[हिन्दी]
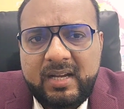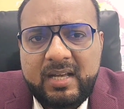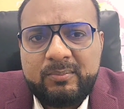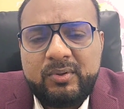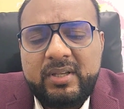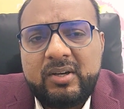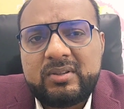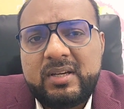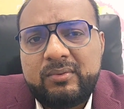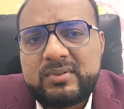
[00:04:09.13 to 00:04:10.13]
कारमूल किया
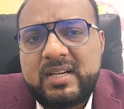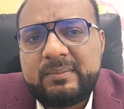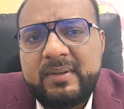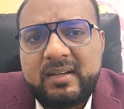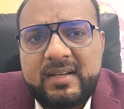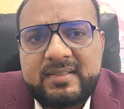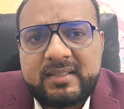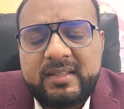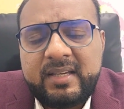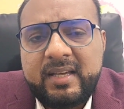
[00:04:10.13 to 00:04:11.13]
होता है वो साथ में लगा
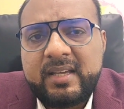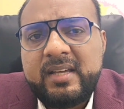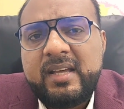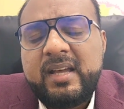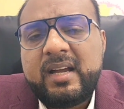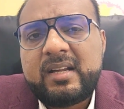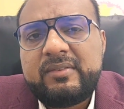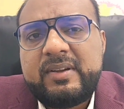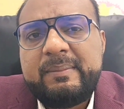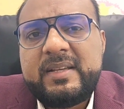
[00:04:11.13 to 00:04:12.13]
सकते हैं अगर
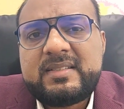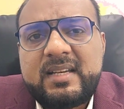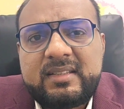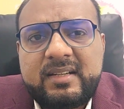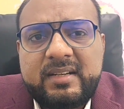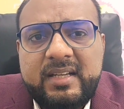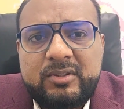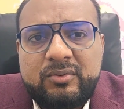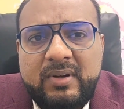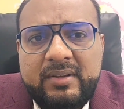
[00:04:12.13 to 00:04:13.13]
आप फैमिली के साथ कर रहे हैं
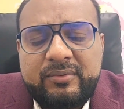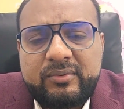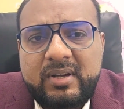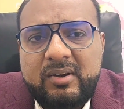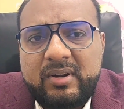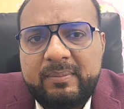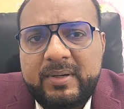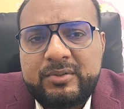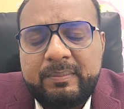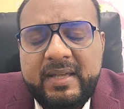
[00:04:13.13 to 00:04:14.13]
तो वाइफ का और
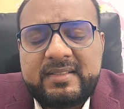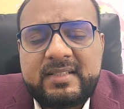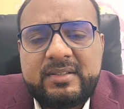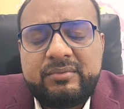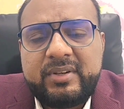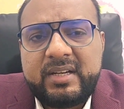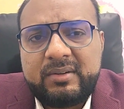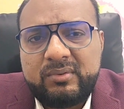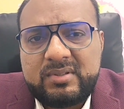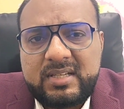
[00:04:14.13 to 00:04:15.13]
आपका जो मैरिज सर्टिफिकेट
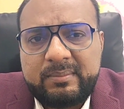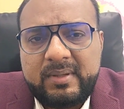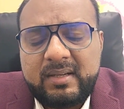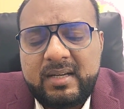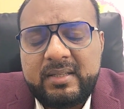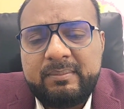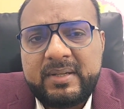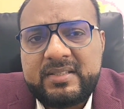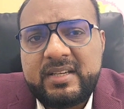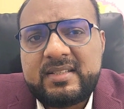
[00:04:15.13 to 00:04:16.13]
है वो साथ में लगा दें
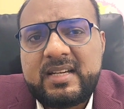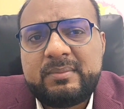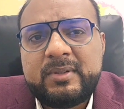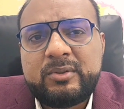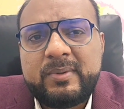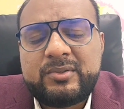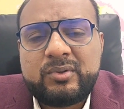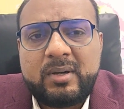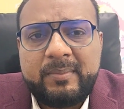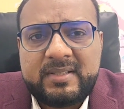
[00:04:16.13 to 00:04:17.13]
बच्चे हैं साथ में तो
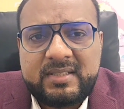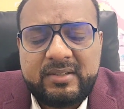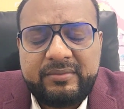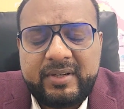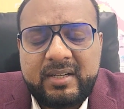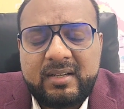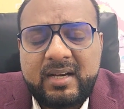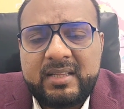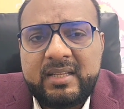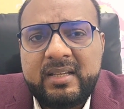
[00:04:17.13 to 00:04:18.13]
बच्चों का बर्थ सर्टिफिकेट
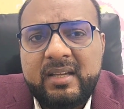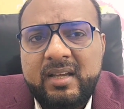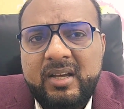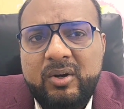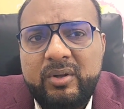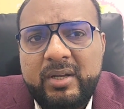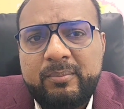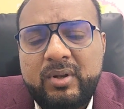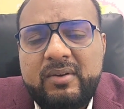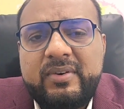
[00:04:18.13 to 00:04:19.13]
लगा दें और एक
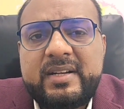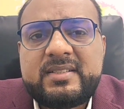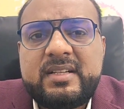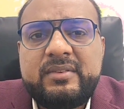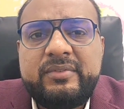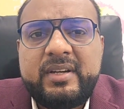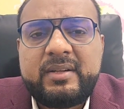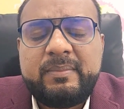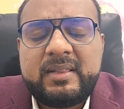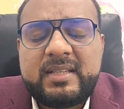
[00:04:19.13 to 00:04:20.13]
बोनाफाइड
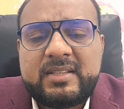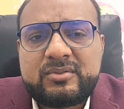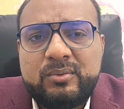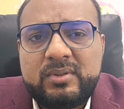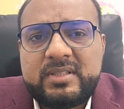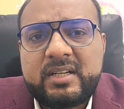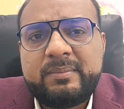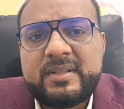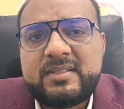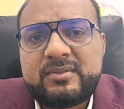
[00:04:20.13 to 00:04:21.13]
सर्टिफिकेट मिलता है स्कूल से अगर
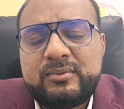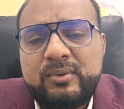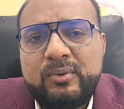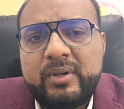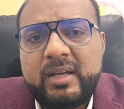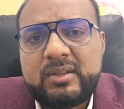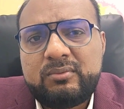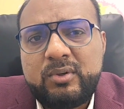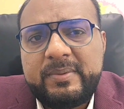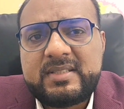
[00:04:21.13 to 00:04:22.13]
बच्चे स्कूल गोएंगे तो
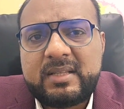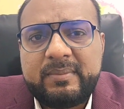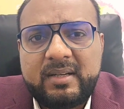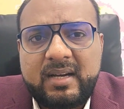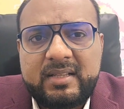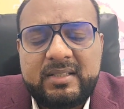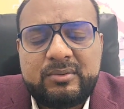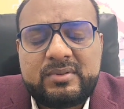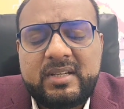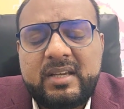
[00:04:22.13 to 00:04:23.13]
वो भी साथ में लगा दें
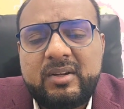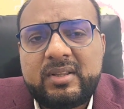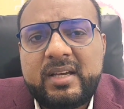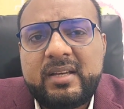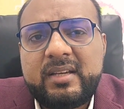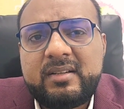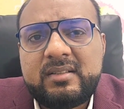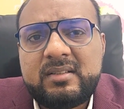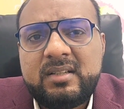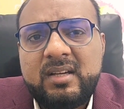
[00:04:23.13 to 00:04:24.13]
तो उससे क्या होता है कि एक